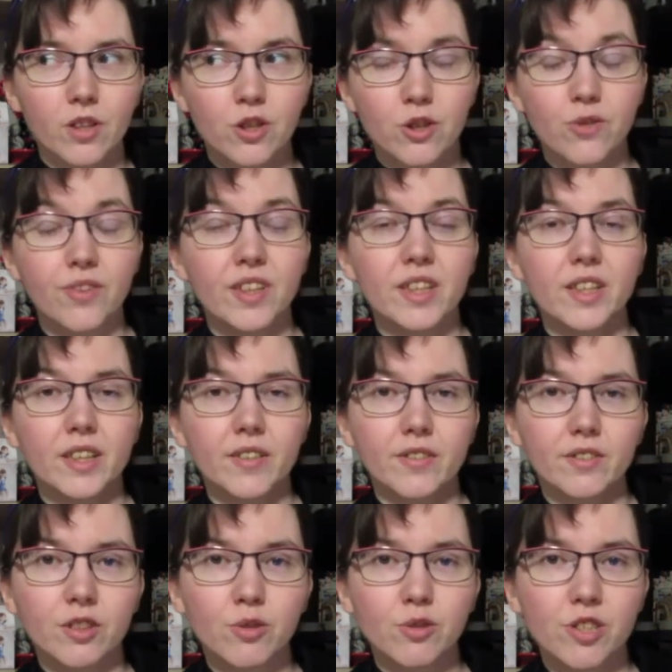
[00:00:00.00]
chevalier qui va
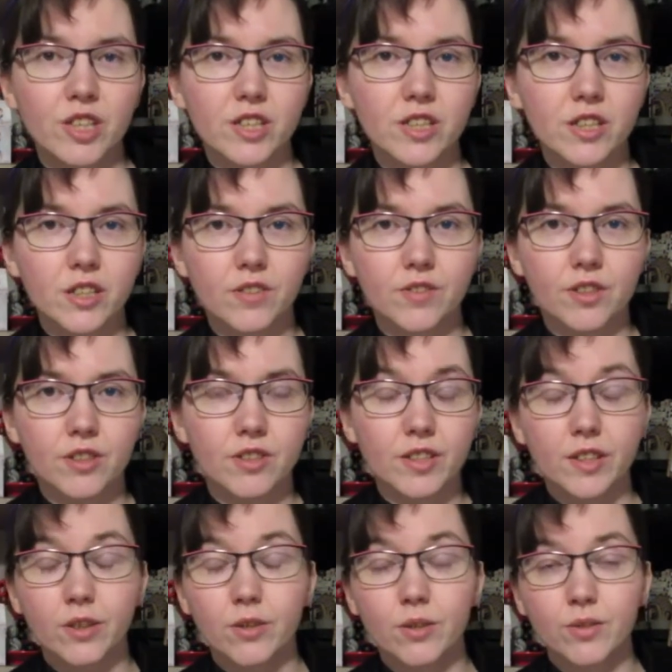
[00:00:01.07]
venir le chercher qui va lui
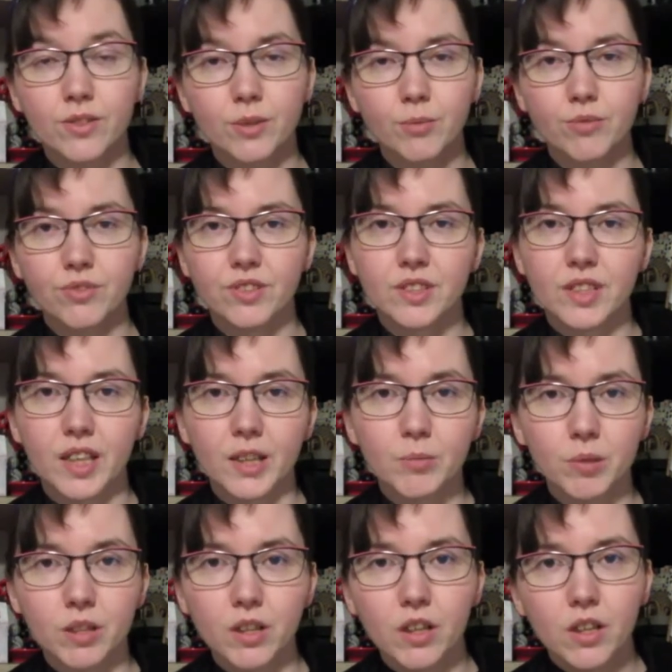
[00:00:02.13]
dire « Deviens mon fils
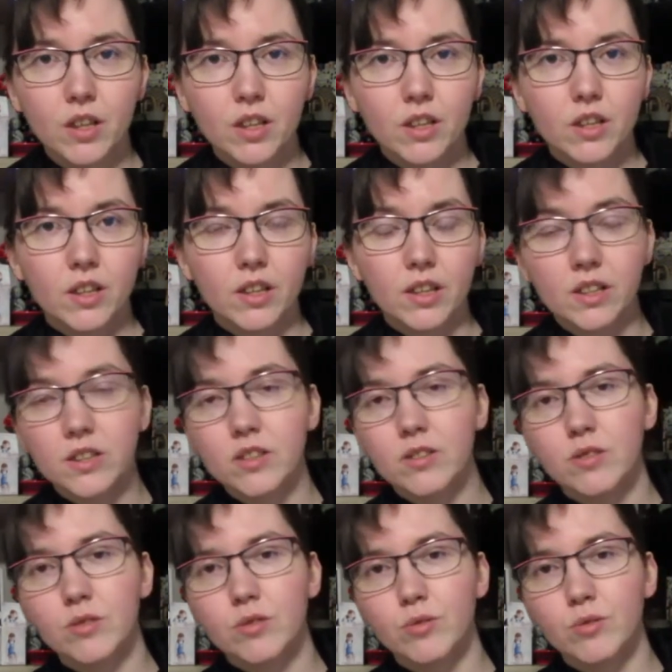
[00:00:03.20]
d'armes et
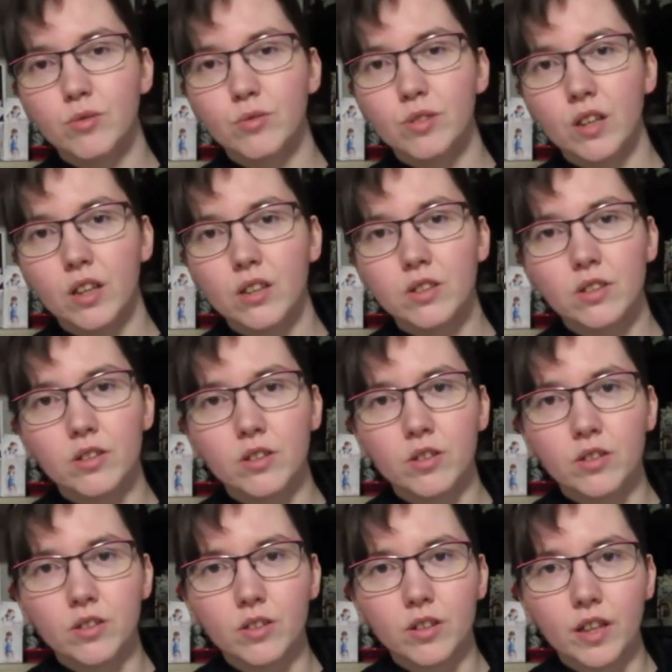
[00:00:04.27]
euh, tu iras
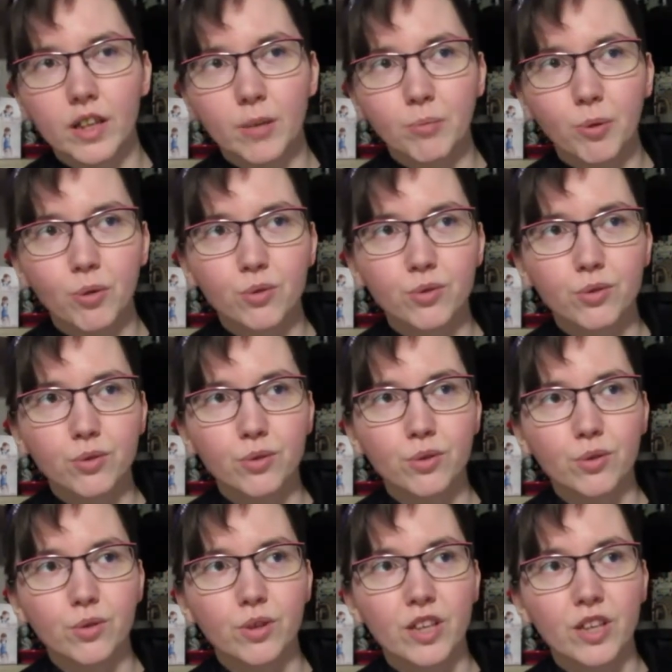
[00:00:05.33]
apprendre